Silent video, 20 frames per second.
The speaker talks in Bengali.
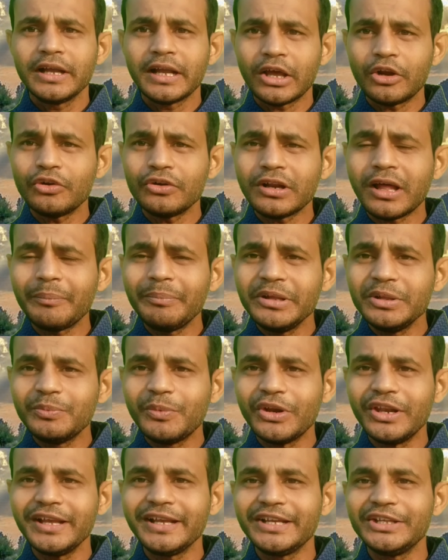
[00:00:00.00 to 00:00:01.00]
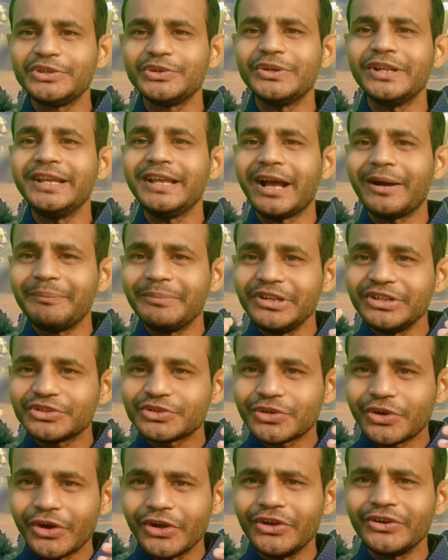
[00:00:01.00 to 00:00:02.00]
কেন নাপিত বলে কিছু নেই আপনি
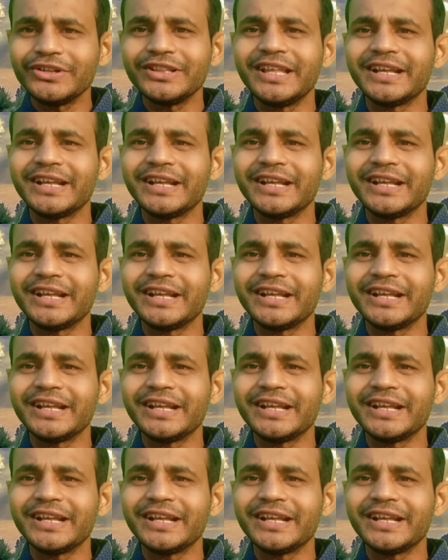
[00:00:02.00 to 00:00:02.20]
স্বয়ং